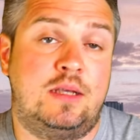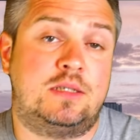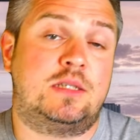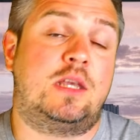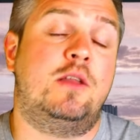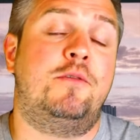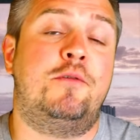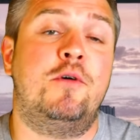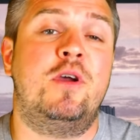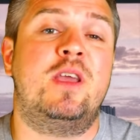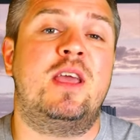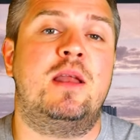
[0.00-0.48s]
Ce
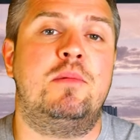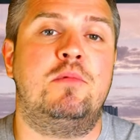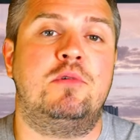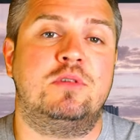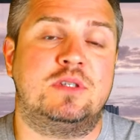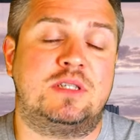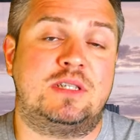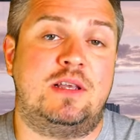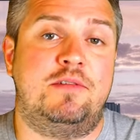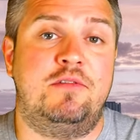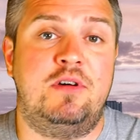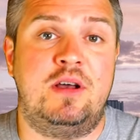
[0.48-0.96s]
qu'il faut
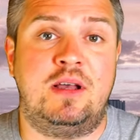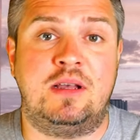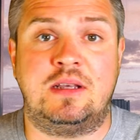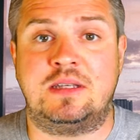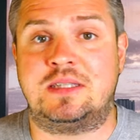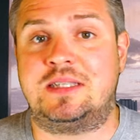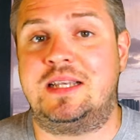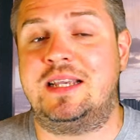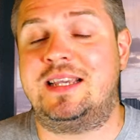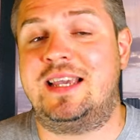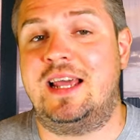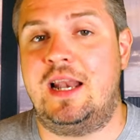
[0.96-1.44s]
également
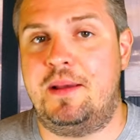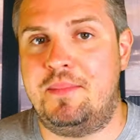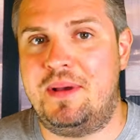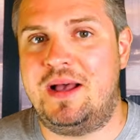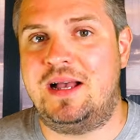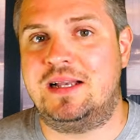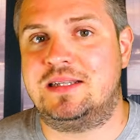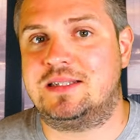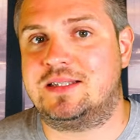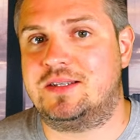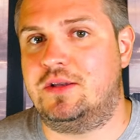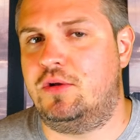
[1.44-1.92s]
savoir, c'est qu'à la
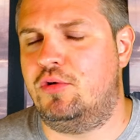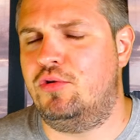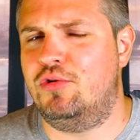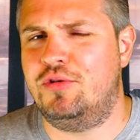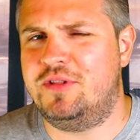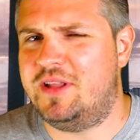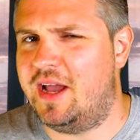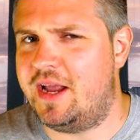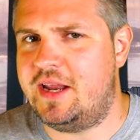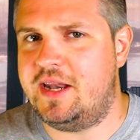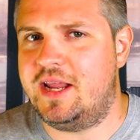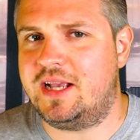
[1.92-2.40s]
base,
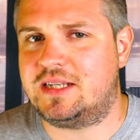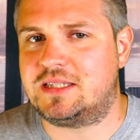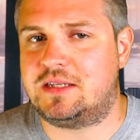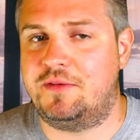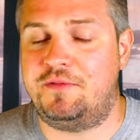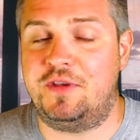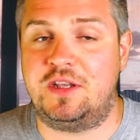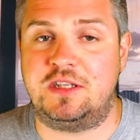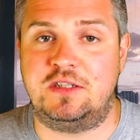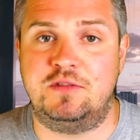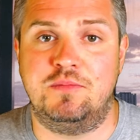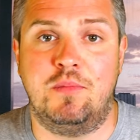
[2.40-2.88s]
le Dynex,
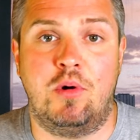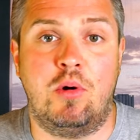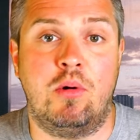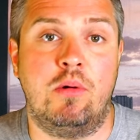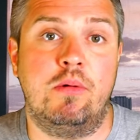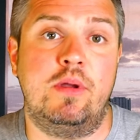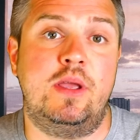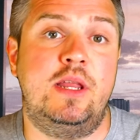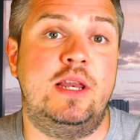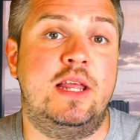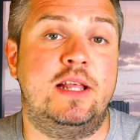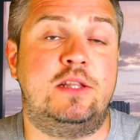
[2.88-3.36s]

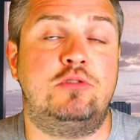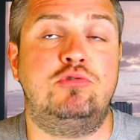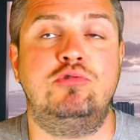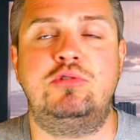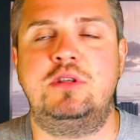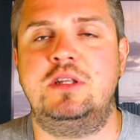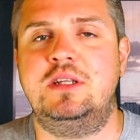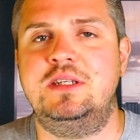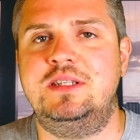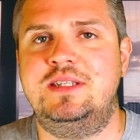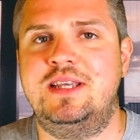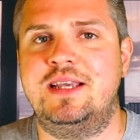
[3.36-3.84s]
effectivement, il est
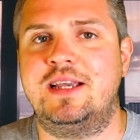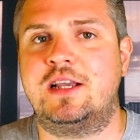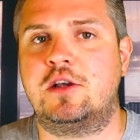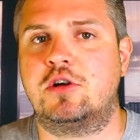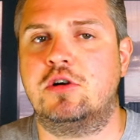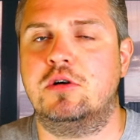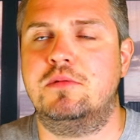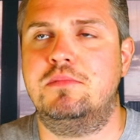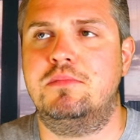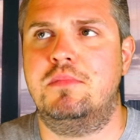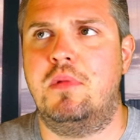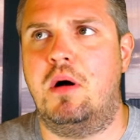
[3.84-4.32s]
utilisé
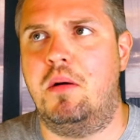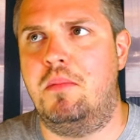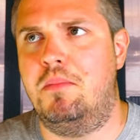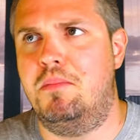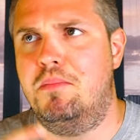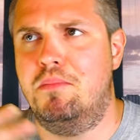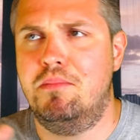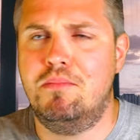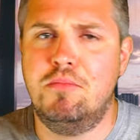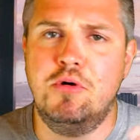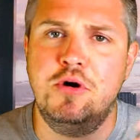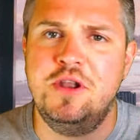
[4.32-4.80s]
comme
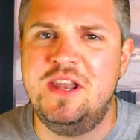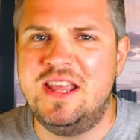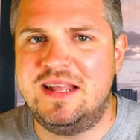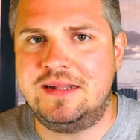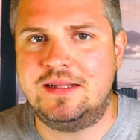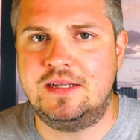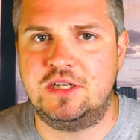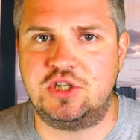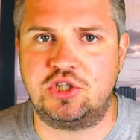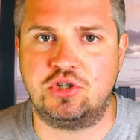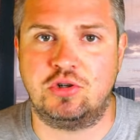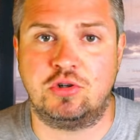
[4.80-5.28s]

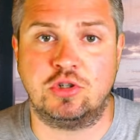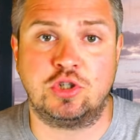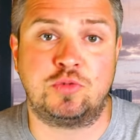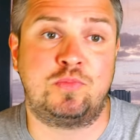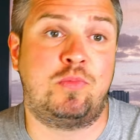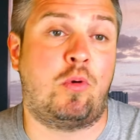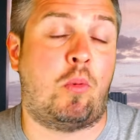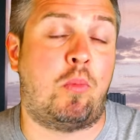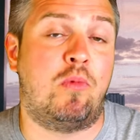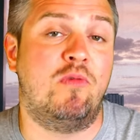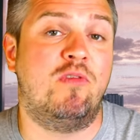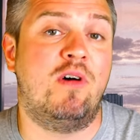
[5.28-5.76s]
monnaie d'échange
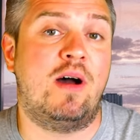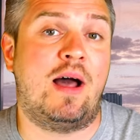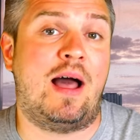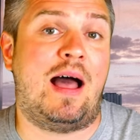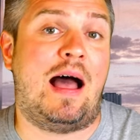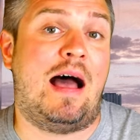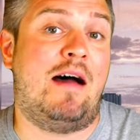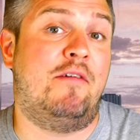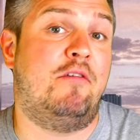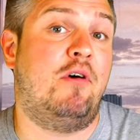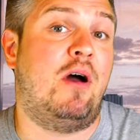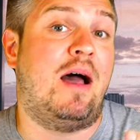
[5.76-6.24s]
pour
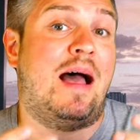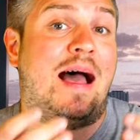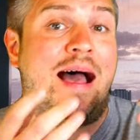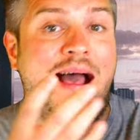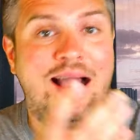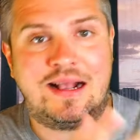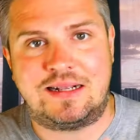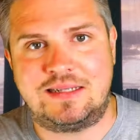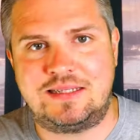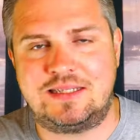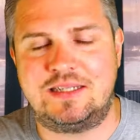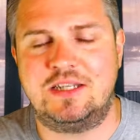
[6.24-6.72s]
pouvoir avoir
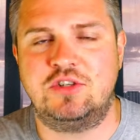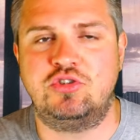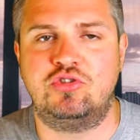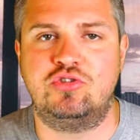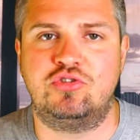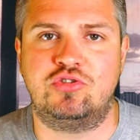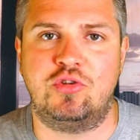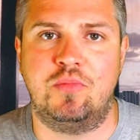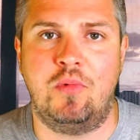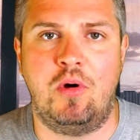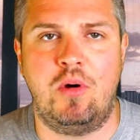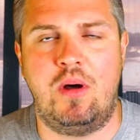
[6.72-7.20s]
accès
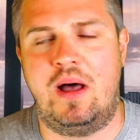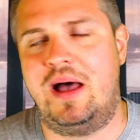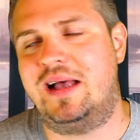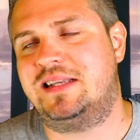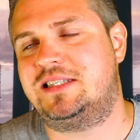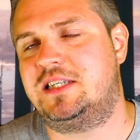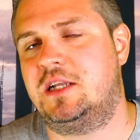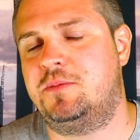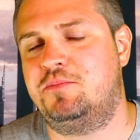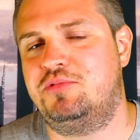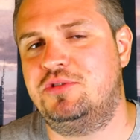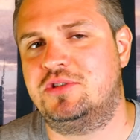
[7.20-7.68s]
justement
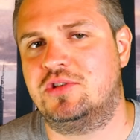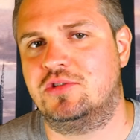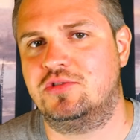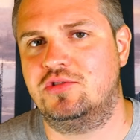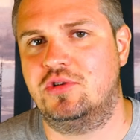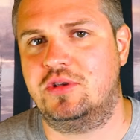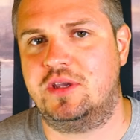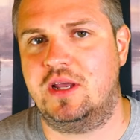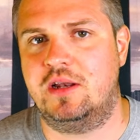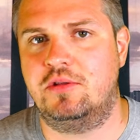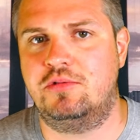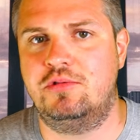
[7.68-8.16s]
à cette
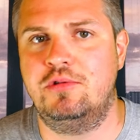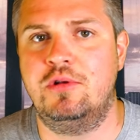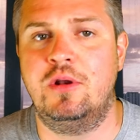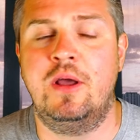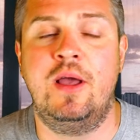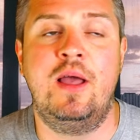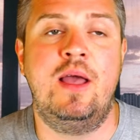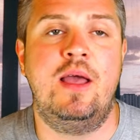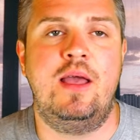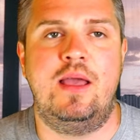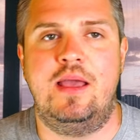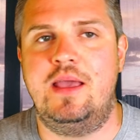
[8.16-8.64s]
puissance de calcul
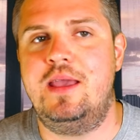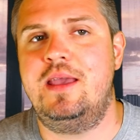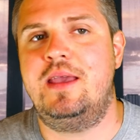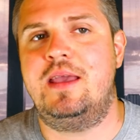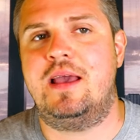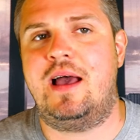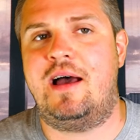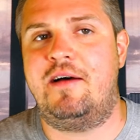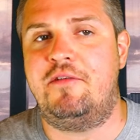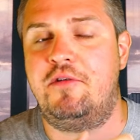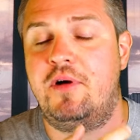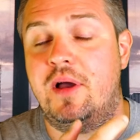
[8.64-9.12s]

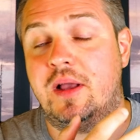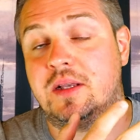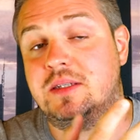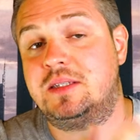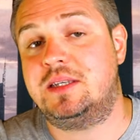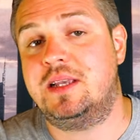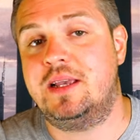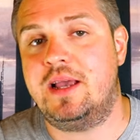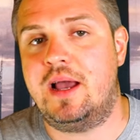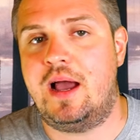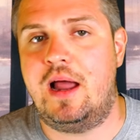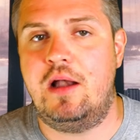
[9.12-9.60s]
et avoir
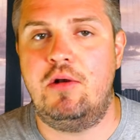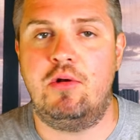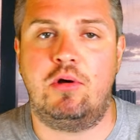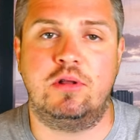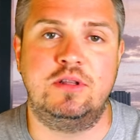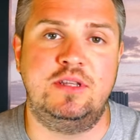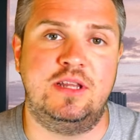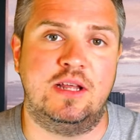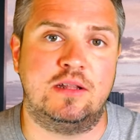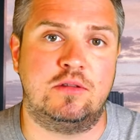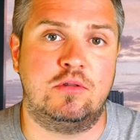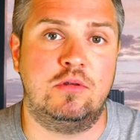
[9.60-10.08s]
accès à
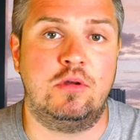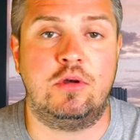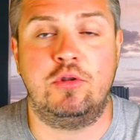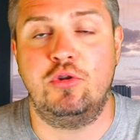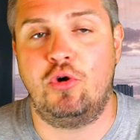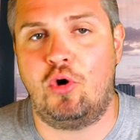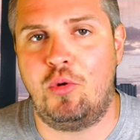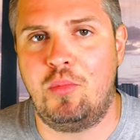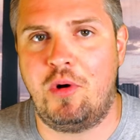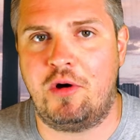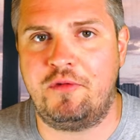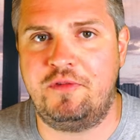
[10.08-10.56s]
l'ordinateur
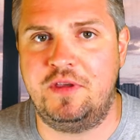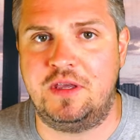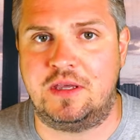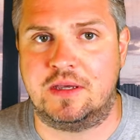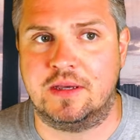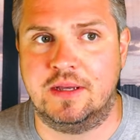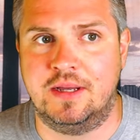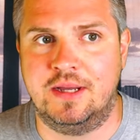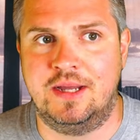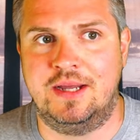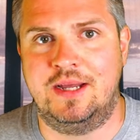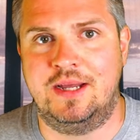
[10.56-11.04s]
neuromorphique.